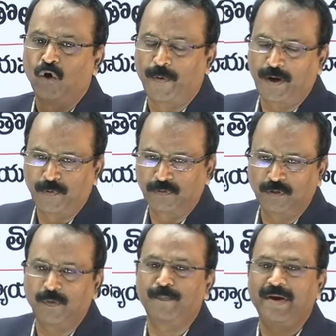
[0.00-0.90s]

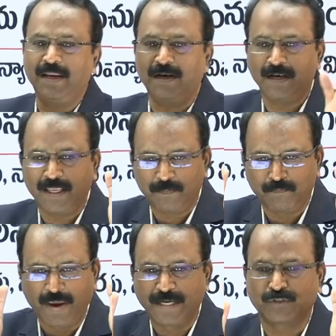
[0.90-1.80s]
ఉపయోగపడుతుంది మెయిన్లీ
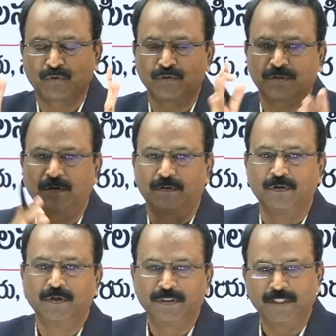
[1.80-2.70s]
మెయిన్స్ కోసం
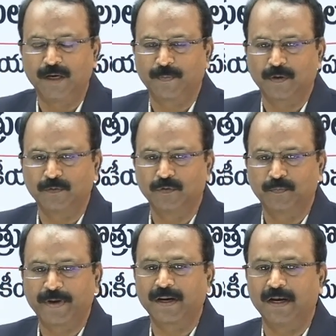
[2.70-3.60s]
దీన్ని మనము
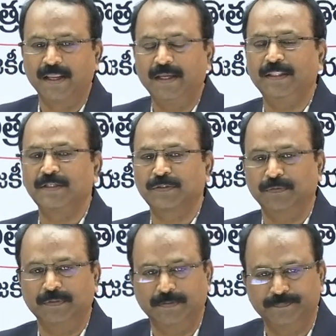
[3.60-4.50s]
పరిగణలోకి
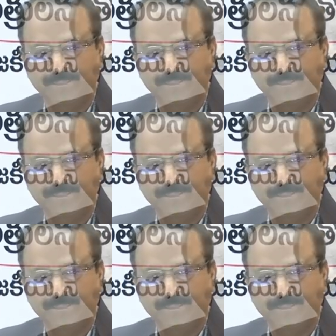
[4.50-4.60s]
తీసుకుందాం